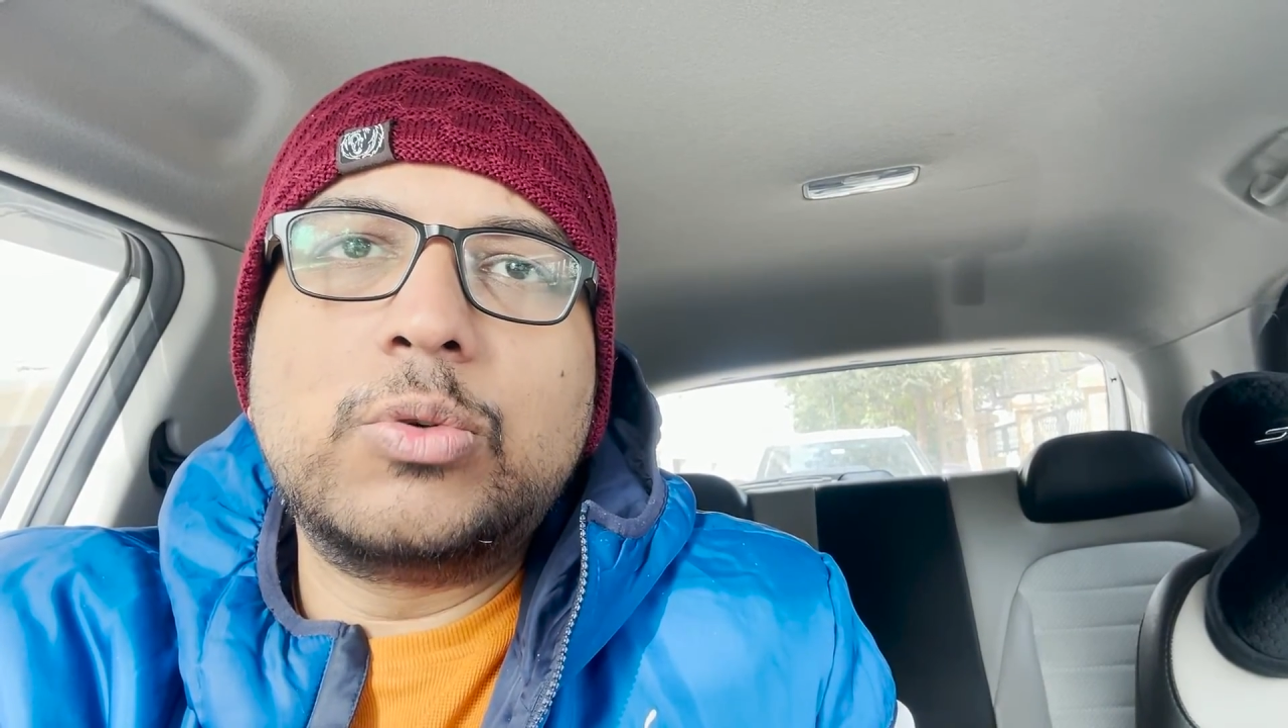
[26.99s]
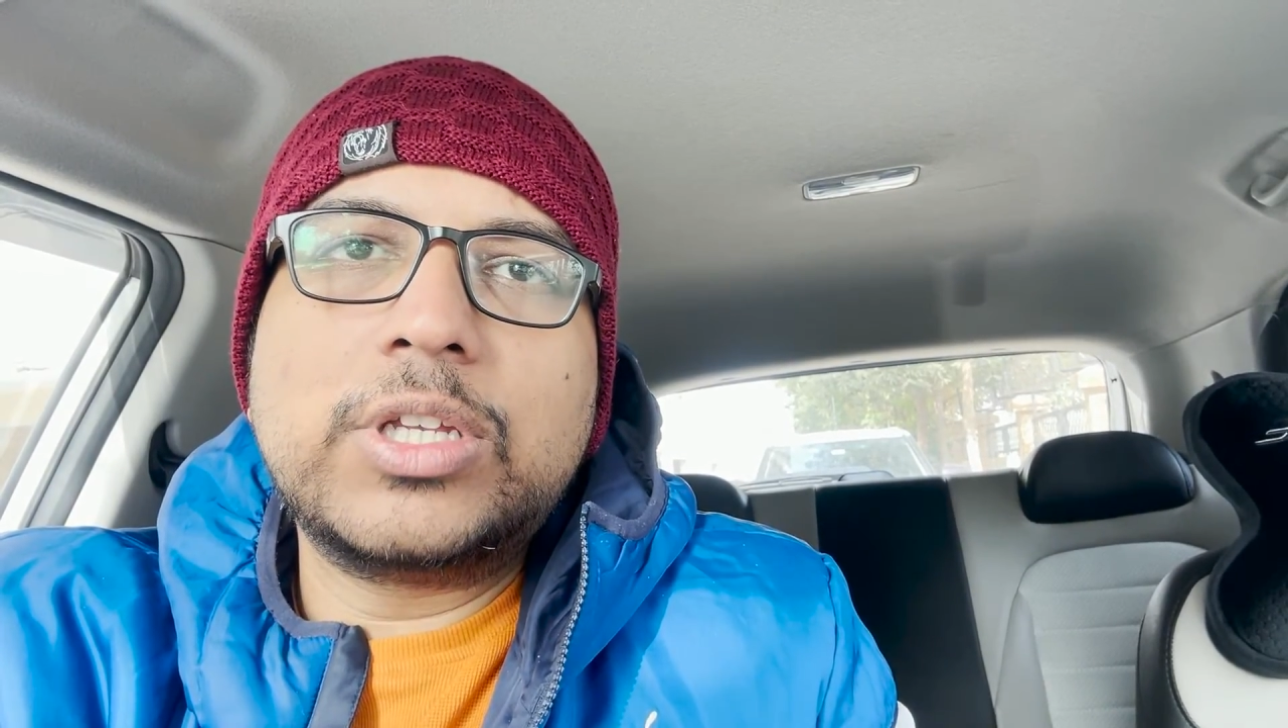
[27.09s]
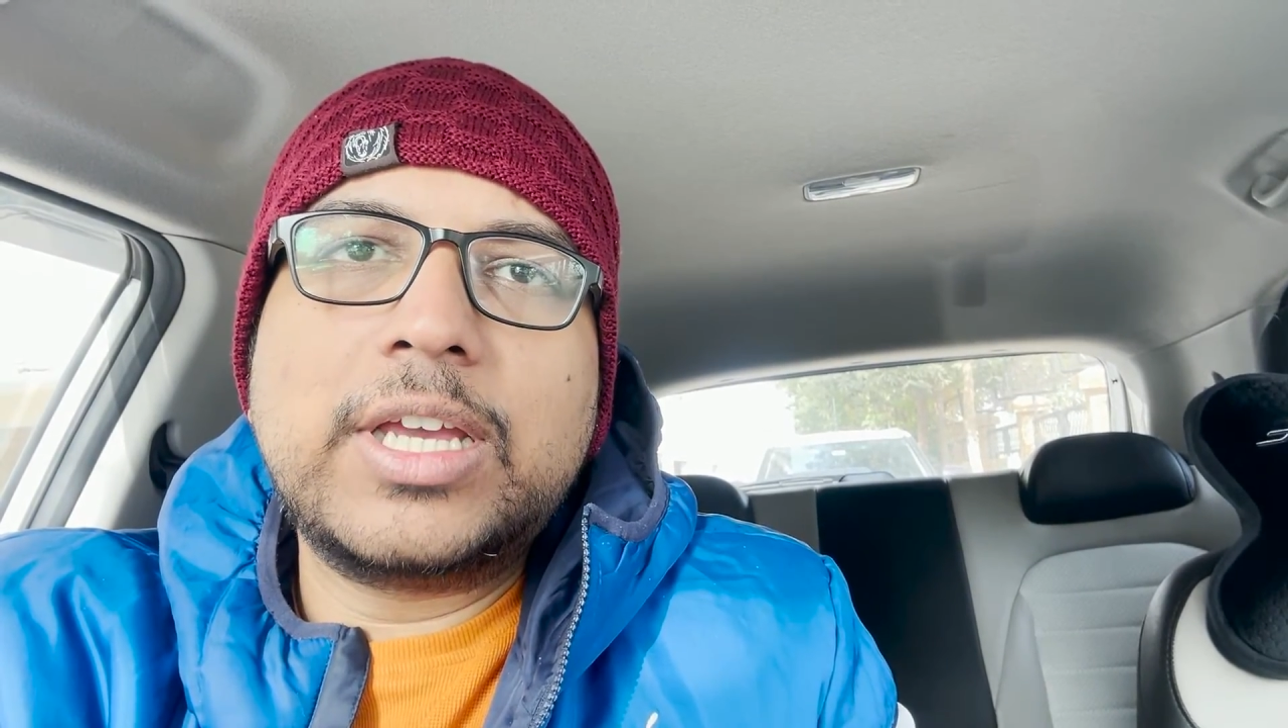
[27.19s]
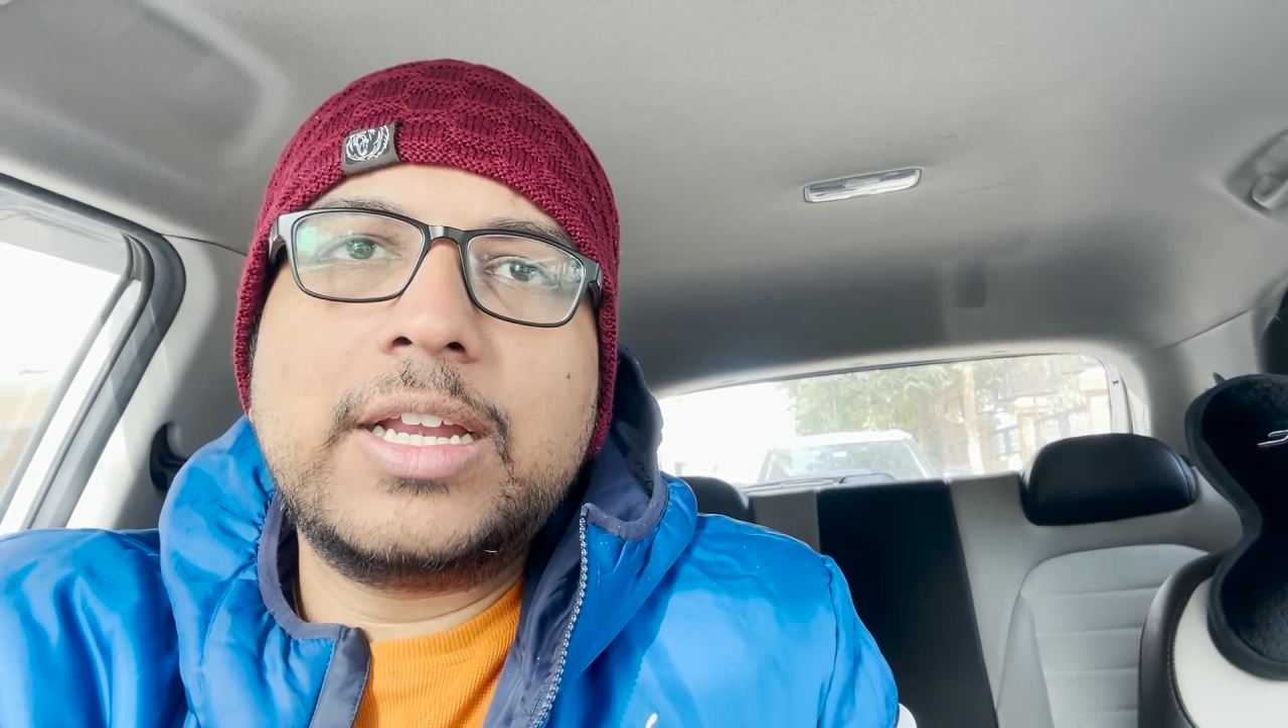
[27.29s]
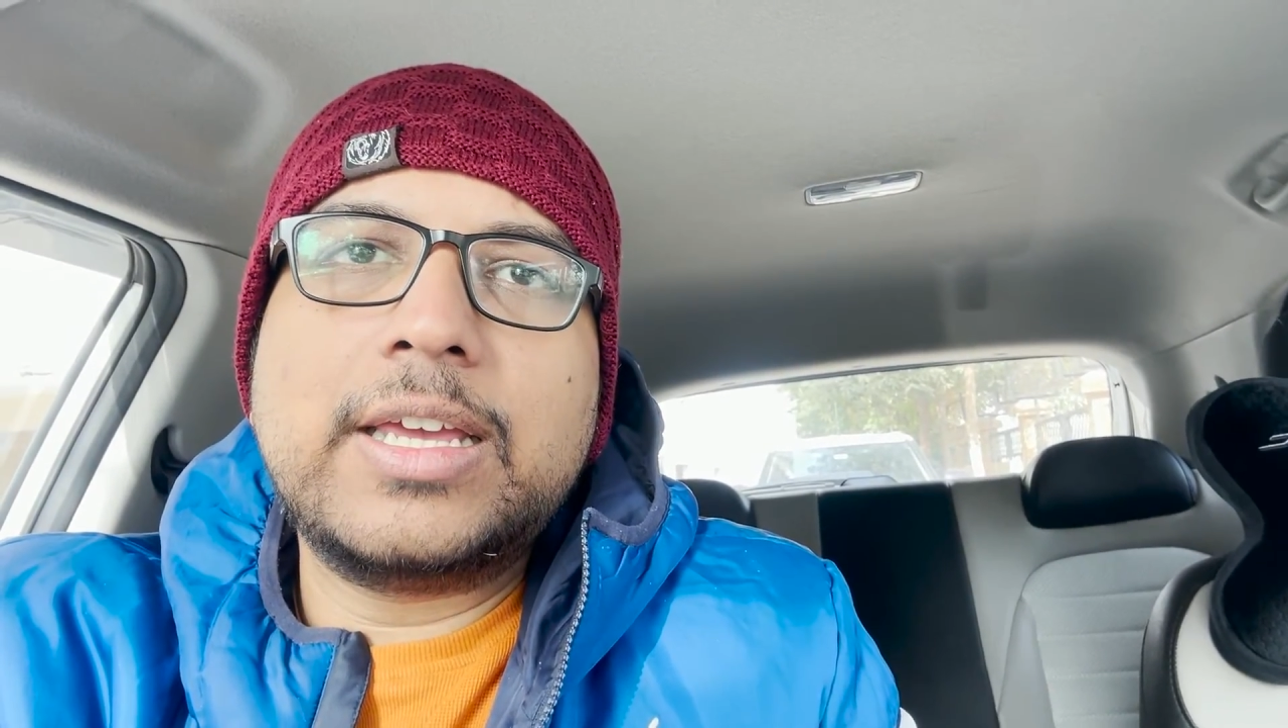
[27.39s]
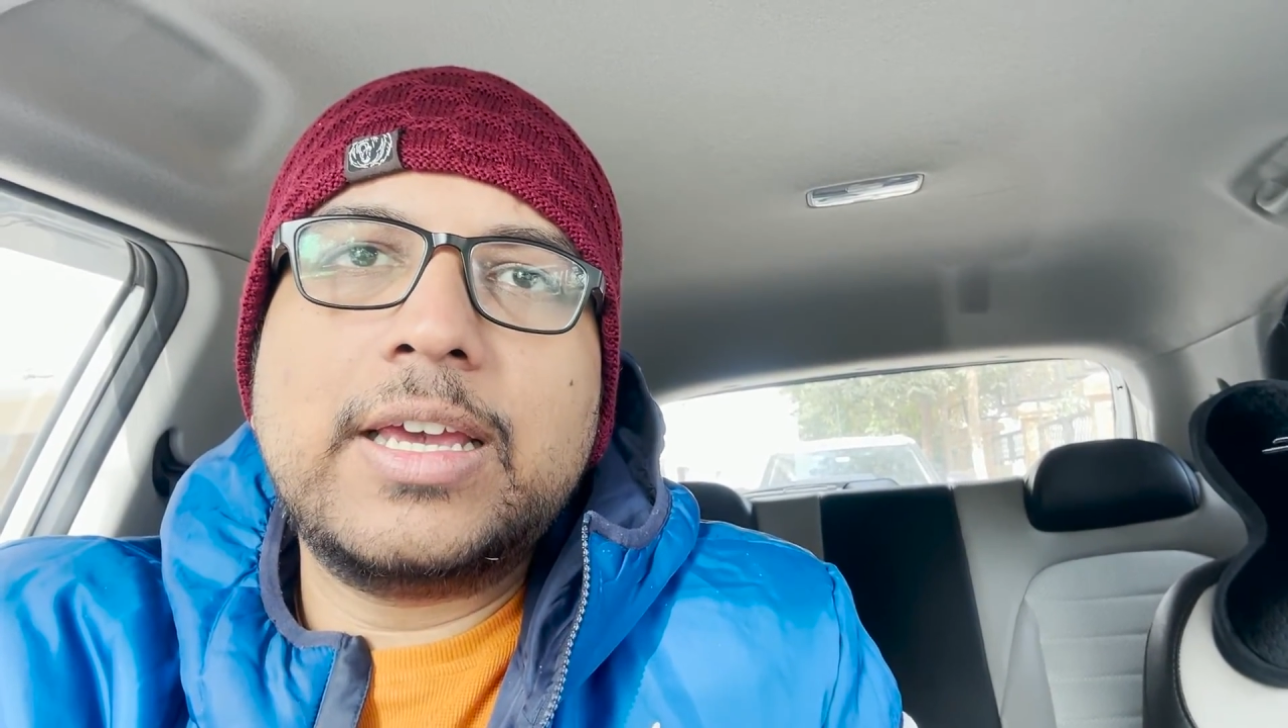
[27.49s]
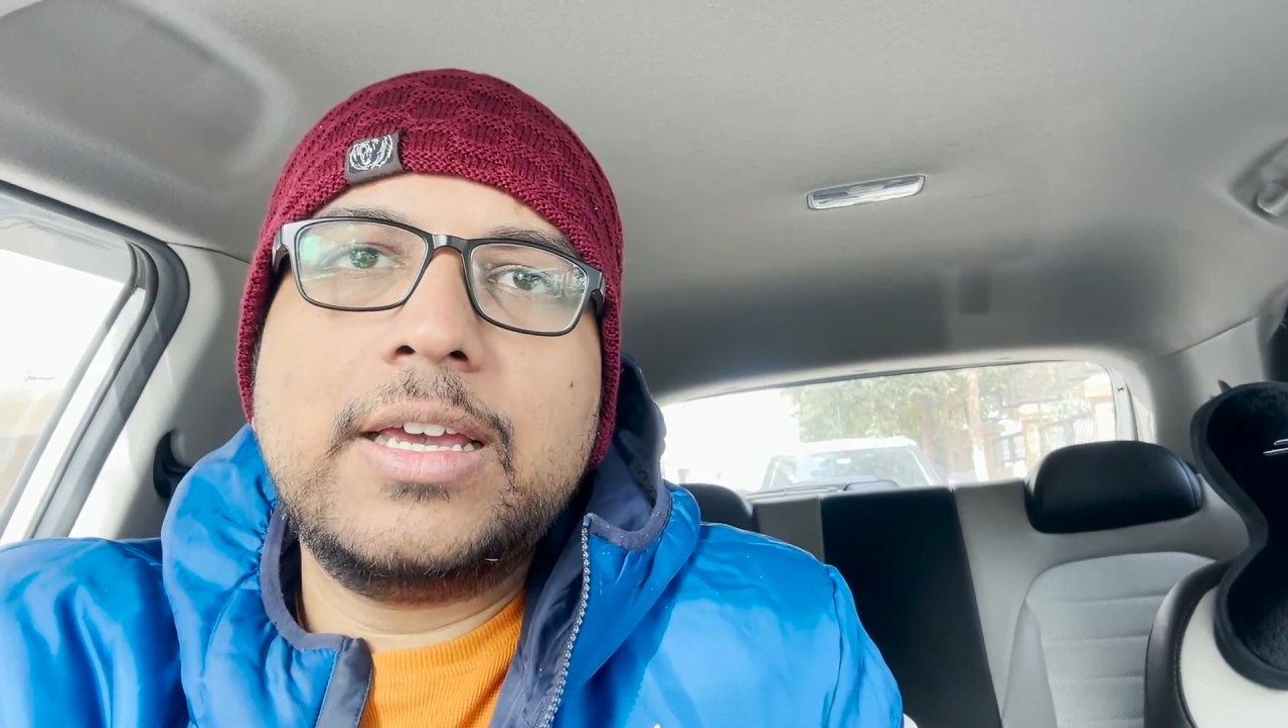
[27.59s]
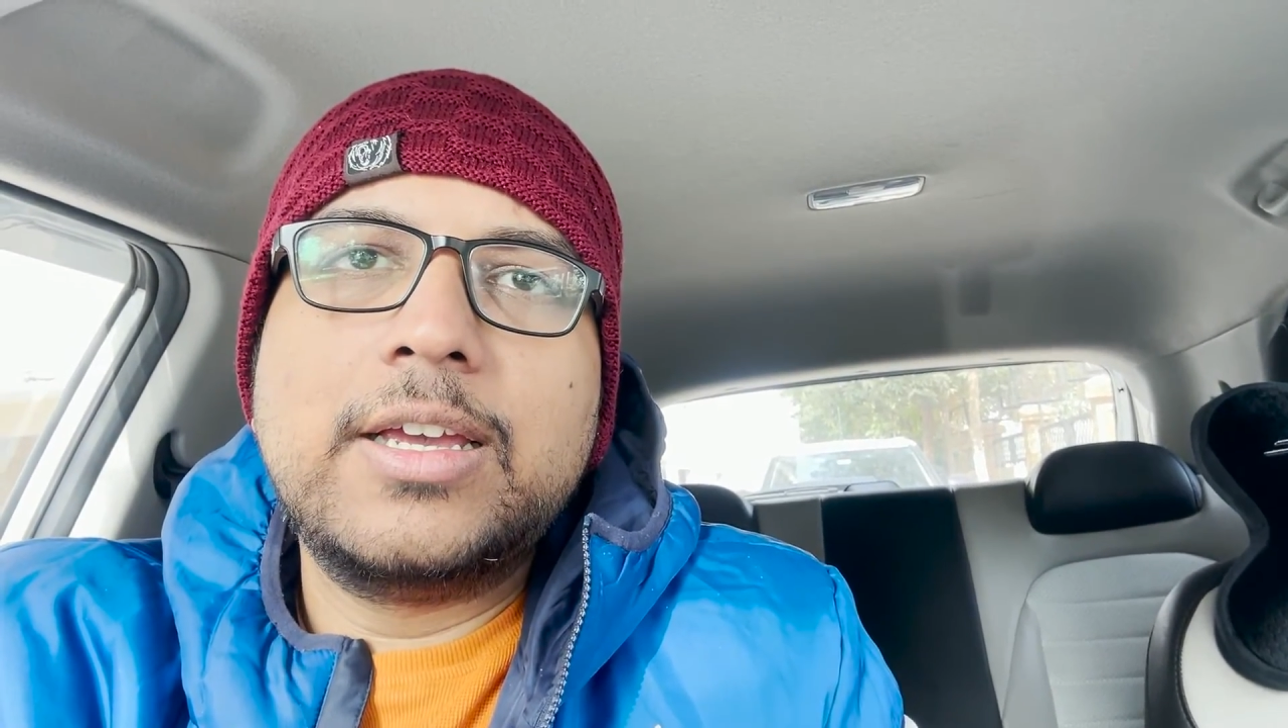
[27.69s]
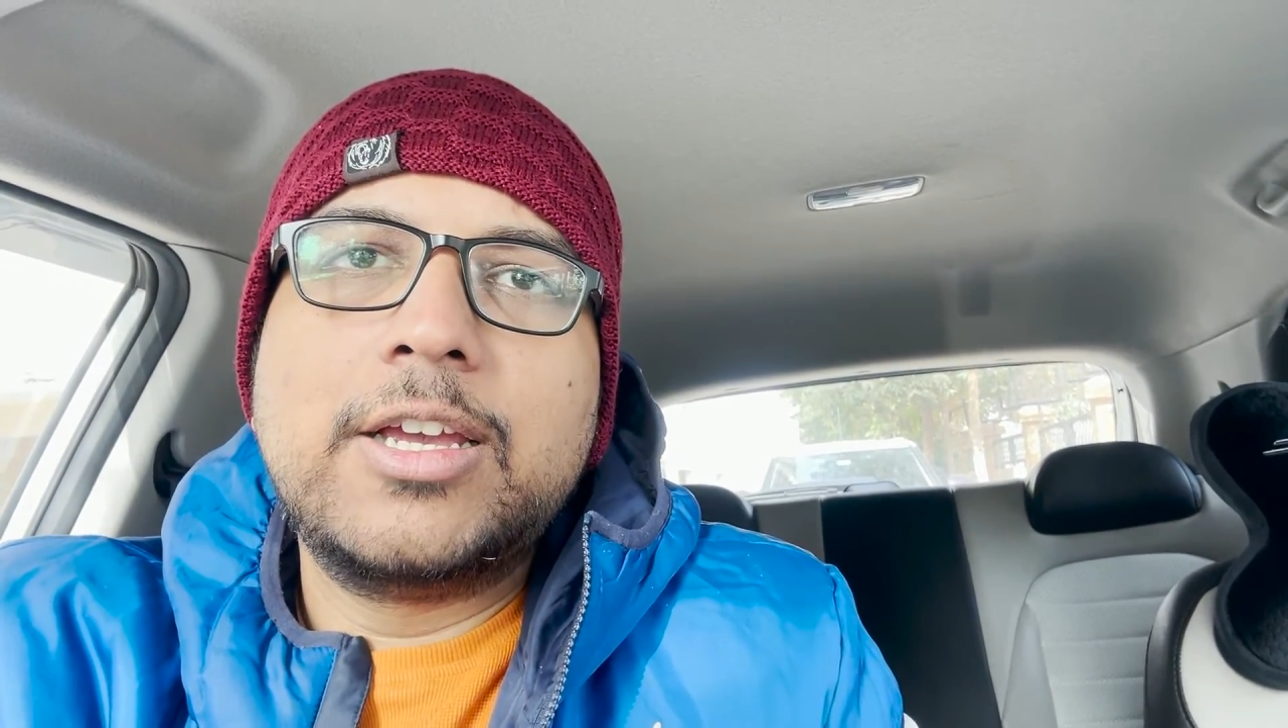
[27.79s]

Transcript: उनके लिए है